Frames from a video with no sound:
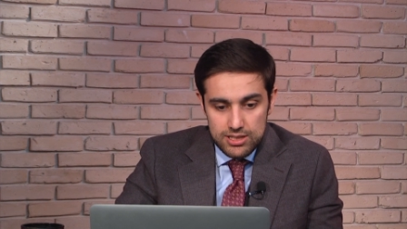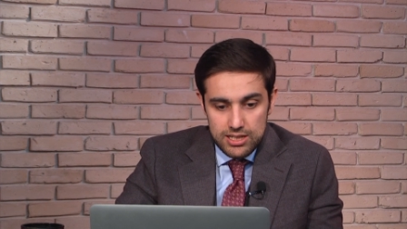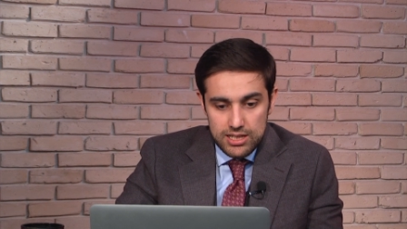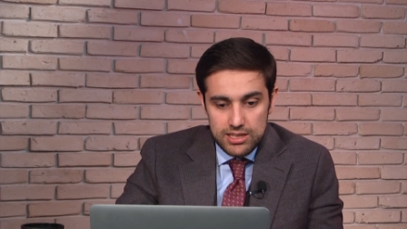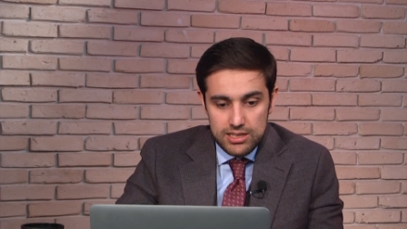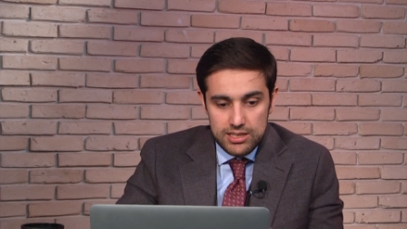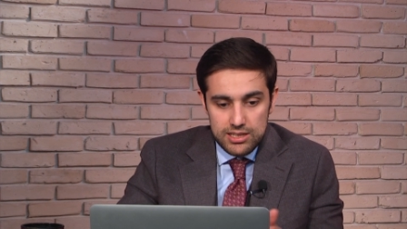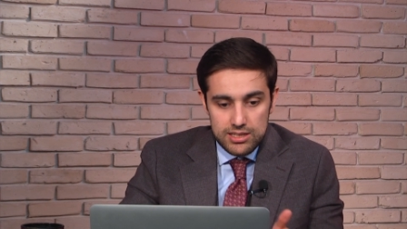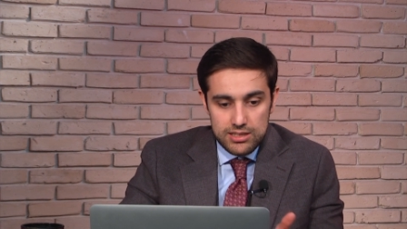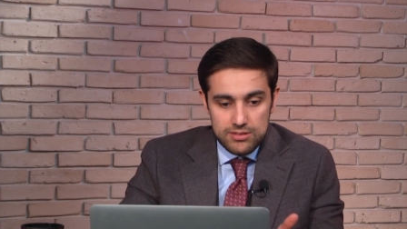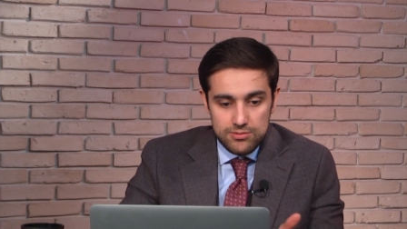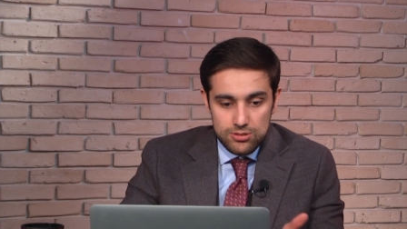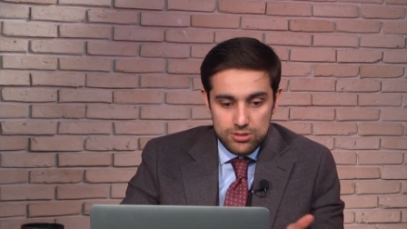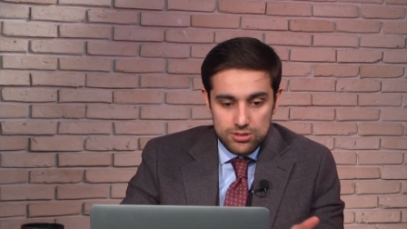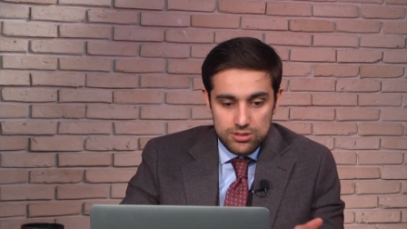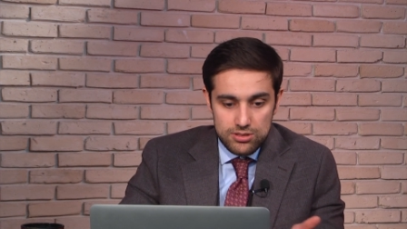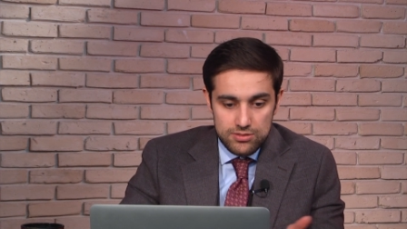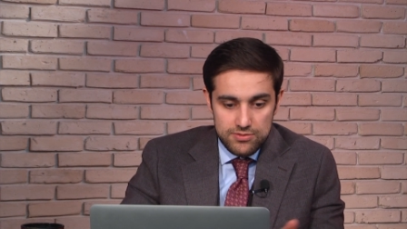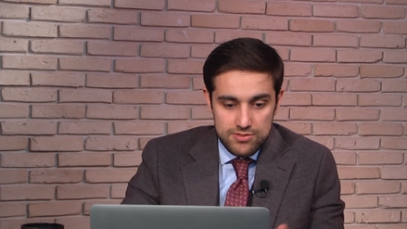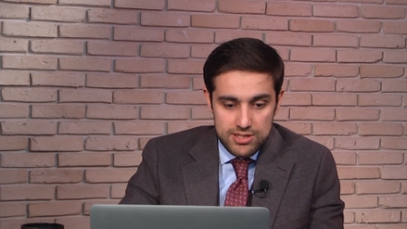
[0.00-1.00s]
да, и
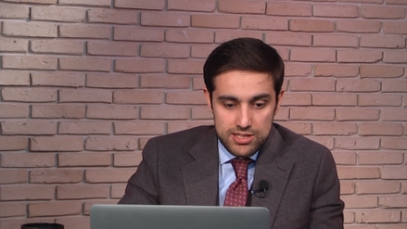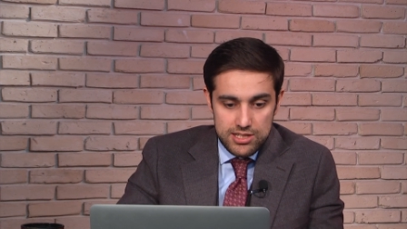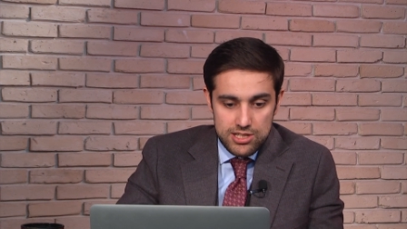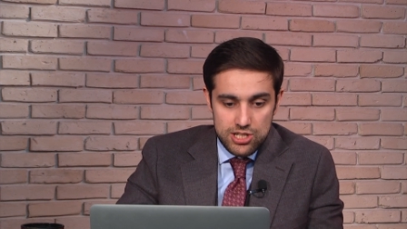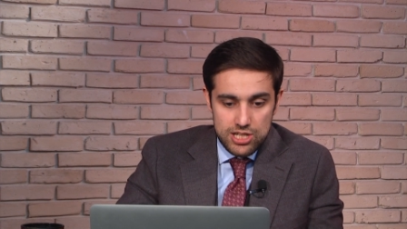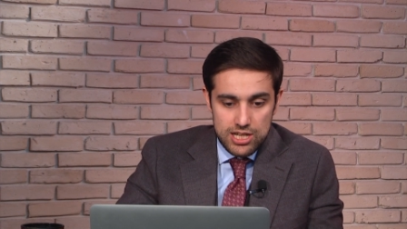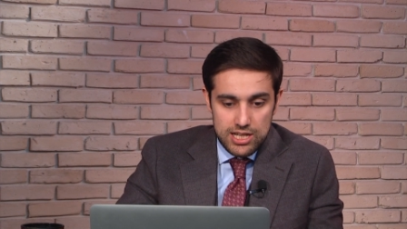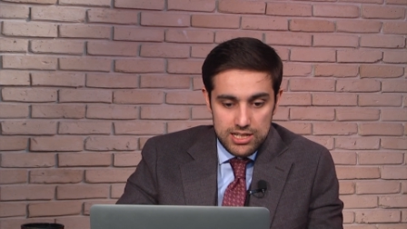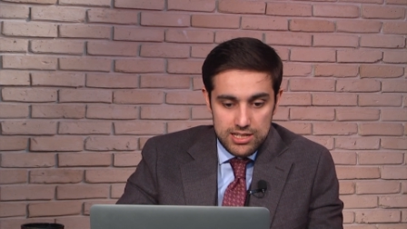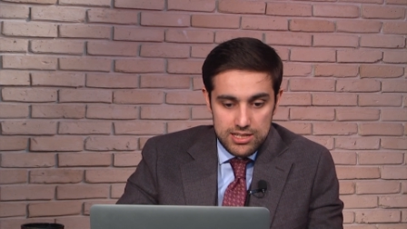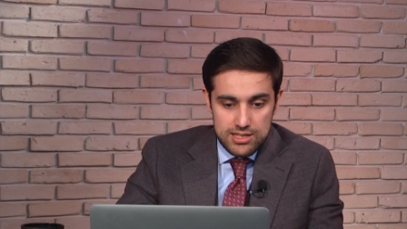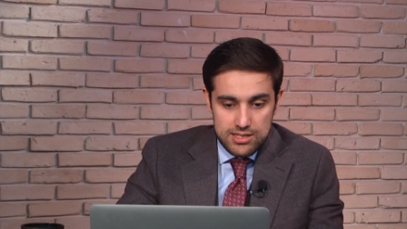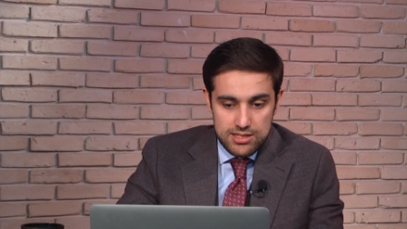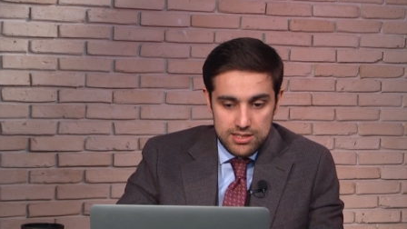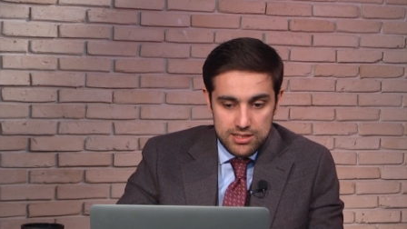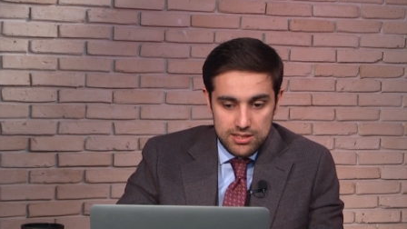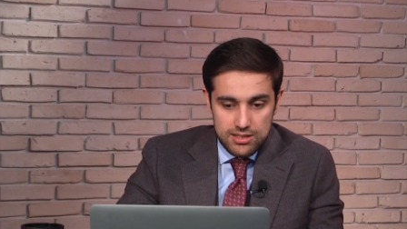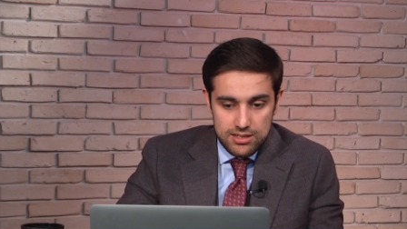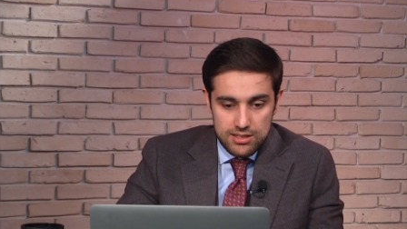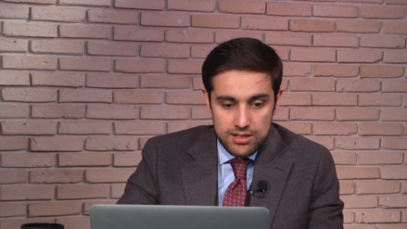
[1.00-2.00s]
вот встречались,
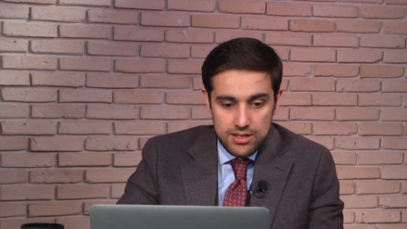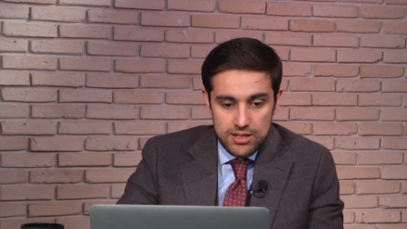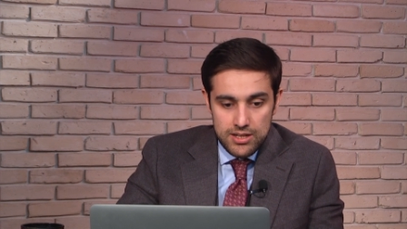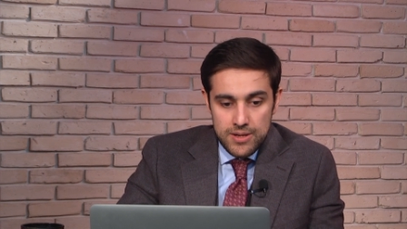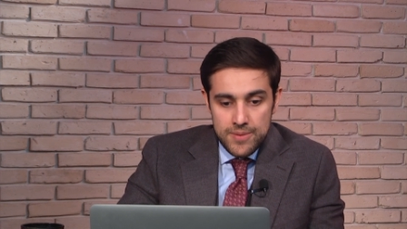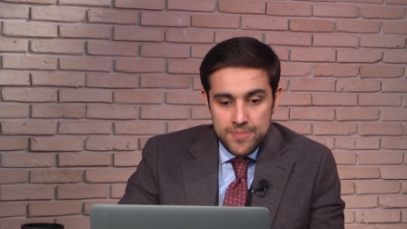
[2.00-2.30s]
э,